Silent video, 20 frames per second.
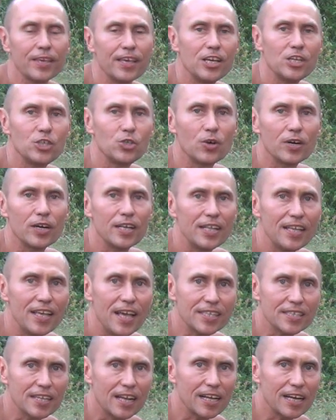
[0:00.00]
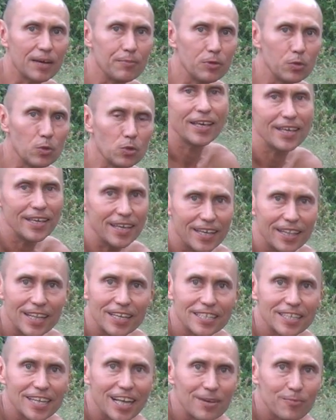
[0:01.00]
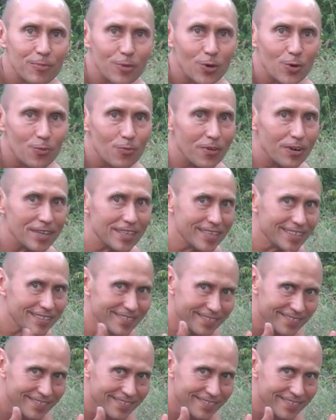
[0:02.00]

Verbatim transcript: Еще несколько минут и начинаем пробовать.